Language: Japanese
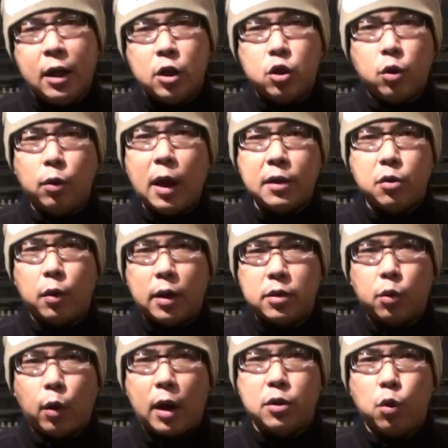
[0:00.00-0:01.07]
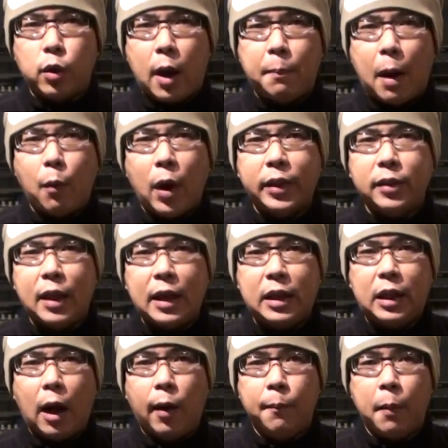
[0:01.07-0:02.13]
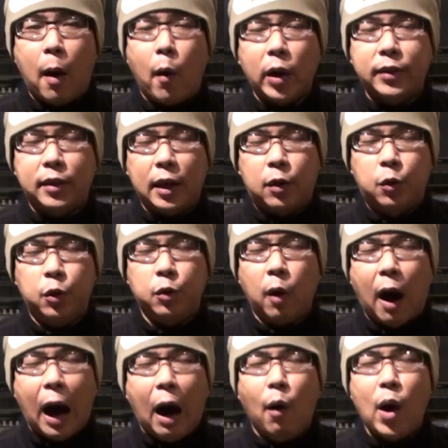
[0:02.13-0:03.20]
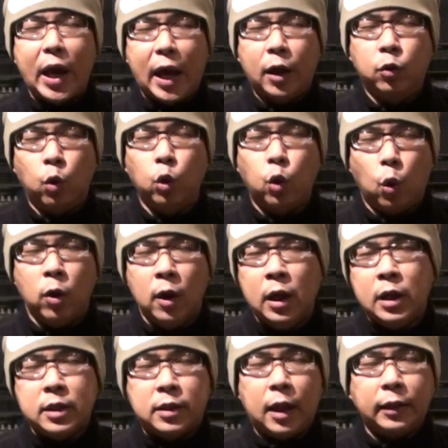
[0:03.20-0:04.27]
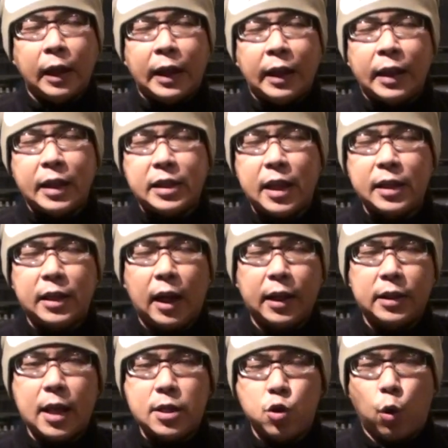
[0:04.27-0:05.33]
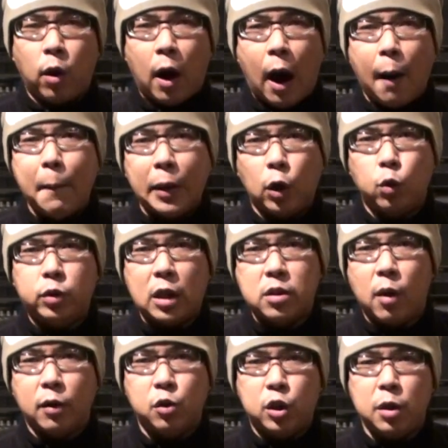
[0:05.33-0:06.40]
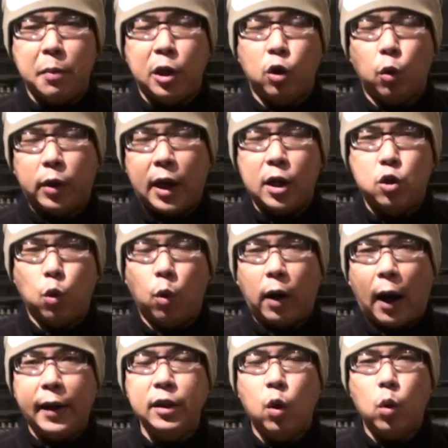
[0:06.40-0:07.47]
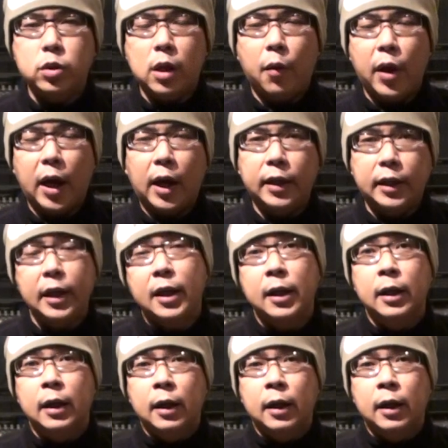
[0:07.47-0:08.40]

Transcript: そらそらそらそりゃ回ってきたは回ってくるはあわや喉さたらな下にかけさしん、浜の二つは唇の傾聴会合爽やかに